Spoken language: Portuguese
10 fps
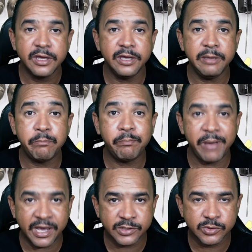E
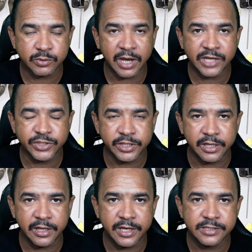peço a
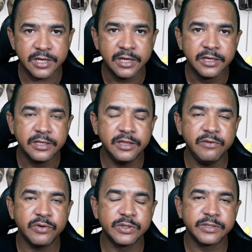gentileza de
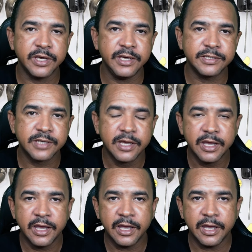vocês
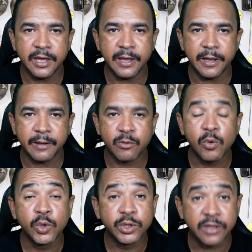é,
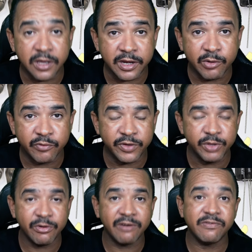curtirem o
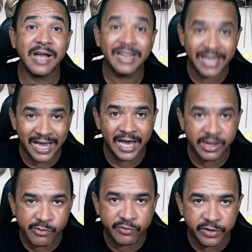vídeo,
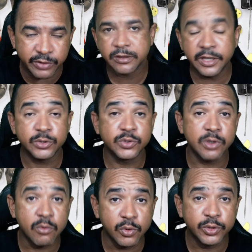avaliarem o vídeo. Deixa o
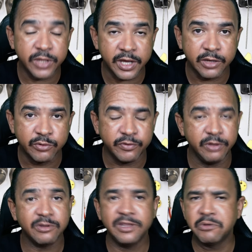seu curtir aqui no
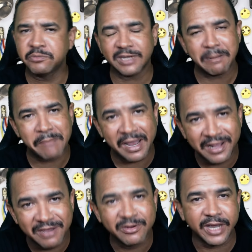vídeo, que deu um
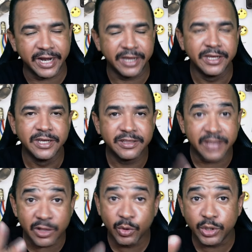trabalhão, cara.
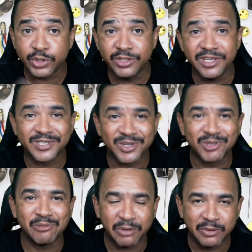Tem dois dias que eu
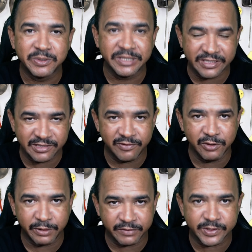estou produzindo esse
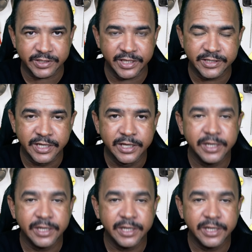vídeo para vocês.